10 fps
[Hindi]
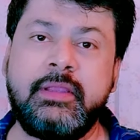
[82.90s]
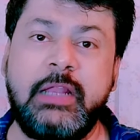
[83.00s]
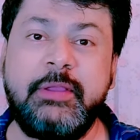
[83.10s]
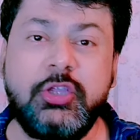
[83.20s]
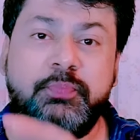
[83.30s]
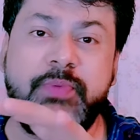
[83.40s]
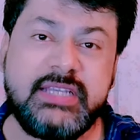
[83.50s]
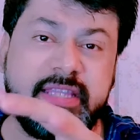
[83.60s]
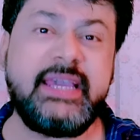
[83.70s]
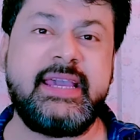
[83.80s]
भले
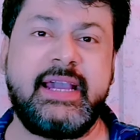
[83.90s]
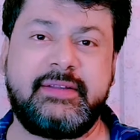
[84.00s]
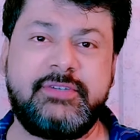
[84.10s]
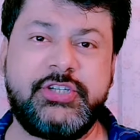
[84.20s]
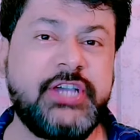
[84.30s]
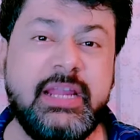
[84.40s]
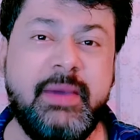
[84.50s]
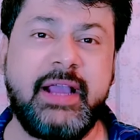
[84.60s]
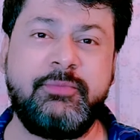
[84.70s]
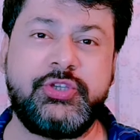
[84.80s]
बेजती है यार शर्म
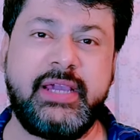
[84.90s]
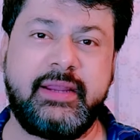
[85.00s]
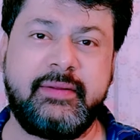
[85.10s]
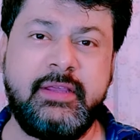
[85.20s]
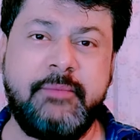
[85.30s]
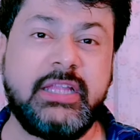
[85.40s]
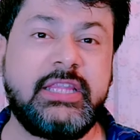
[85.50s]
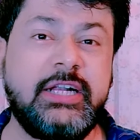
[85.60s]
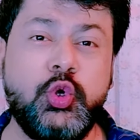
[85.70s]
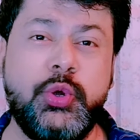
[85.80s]
आ गई मुझे यार मुझे
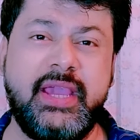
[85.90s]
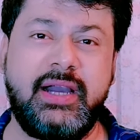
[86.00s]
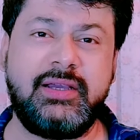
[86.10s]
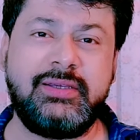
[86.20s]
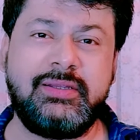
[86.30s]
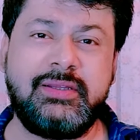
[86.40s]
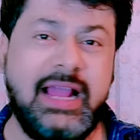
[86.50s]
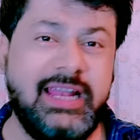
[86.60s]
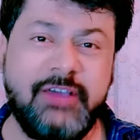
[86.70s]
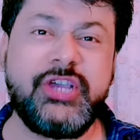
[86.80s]
दिल टूट गया
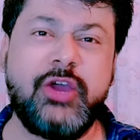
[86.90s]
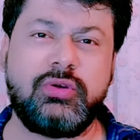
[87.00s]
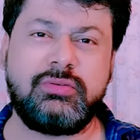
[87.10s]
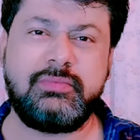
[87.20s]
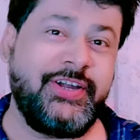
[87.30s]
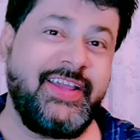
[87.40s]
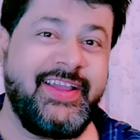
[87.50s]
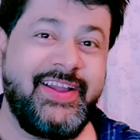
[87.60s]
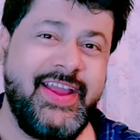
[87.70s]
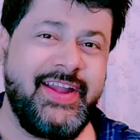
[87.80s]
आई लव शाहरुख
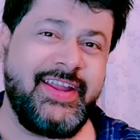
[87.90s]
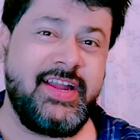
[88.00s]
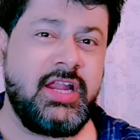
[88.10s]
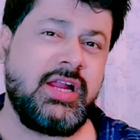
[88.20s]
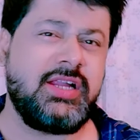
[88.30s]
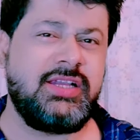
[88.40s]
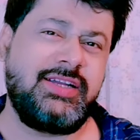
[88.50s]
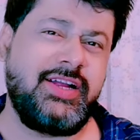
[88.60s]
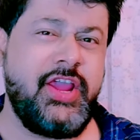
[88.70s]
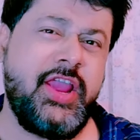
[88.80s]
डिंग डिंग डिंग डिंग
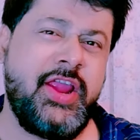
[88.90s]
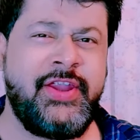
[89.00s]
डिंग डिंग